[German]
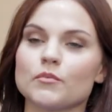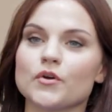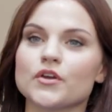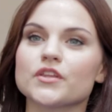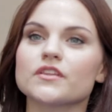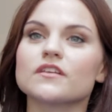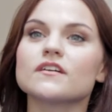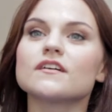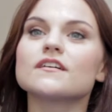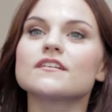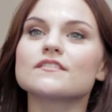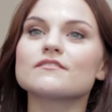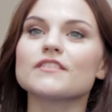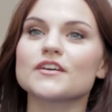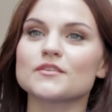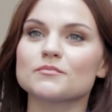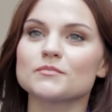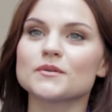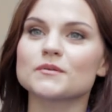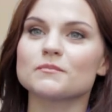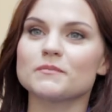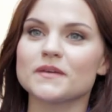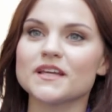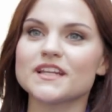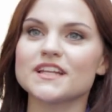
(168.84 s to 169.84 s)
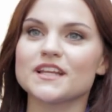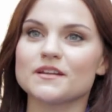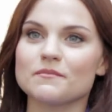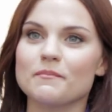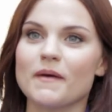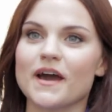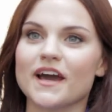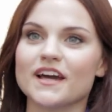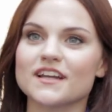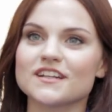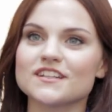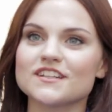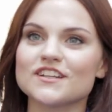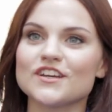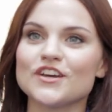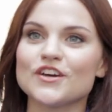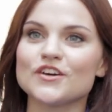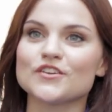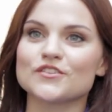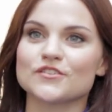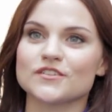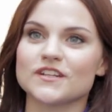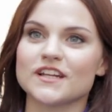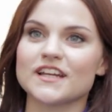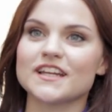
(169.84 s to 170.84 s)
möchte irgendwas mit Medien machen,
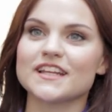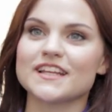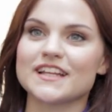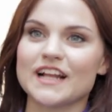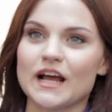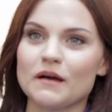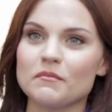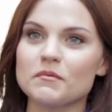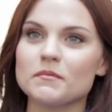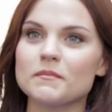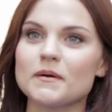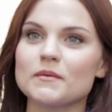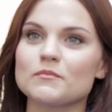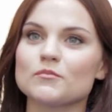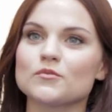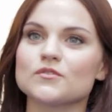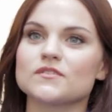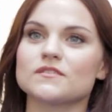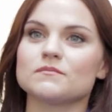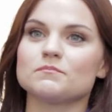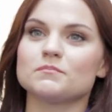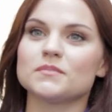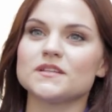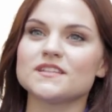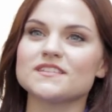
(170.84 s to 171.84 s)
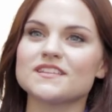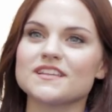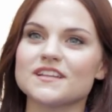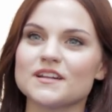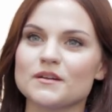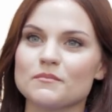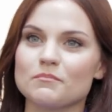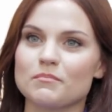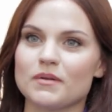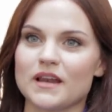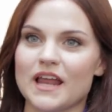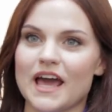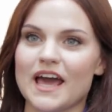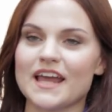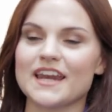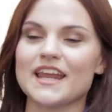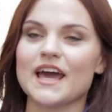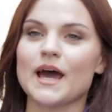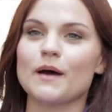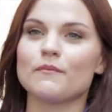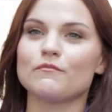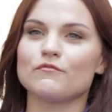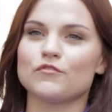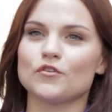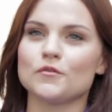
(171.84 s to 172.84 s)
sondern ich glaube, man muss ein bisschen einen Plan
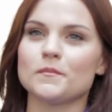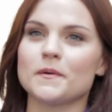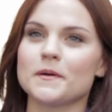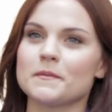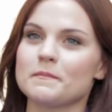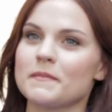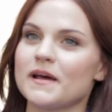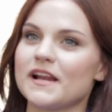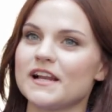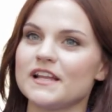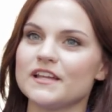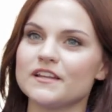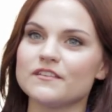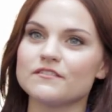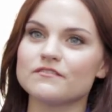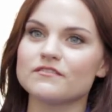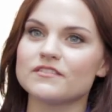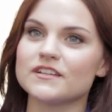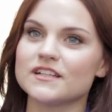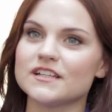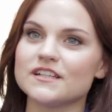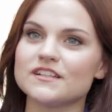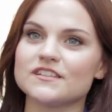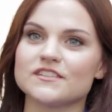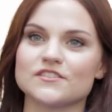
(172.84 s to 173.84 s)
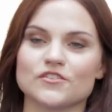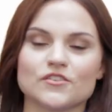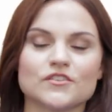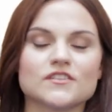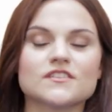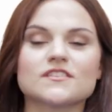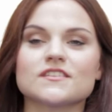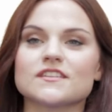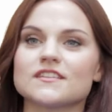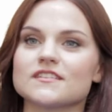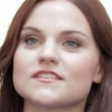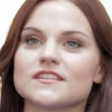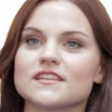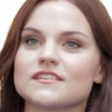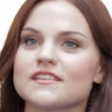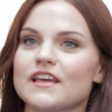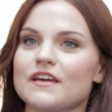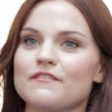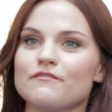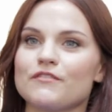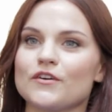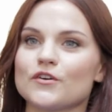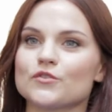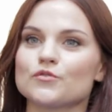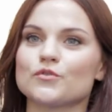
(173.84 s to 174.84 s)
haben, wo man mal hin will, sonst ist das
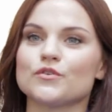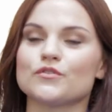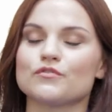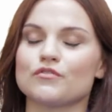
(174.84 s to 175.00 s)
einfach nur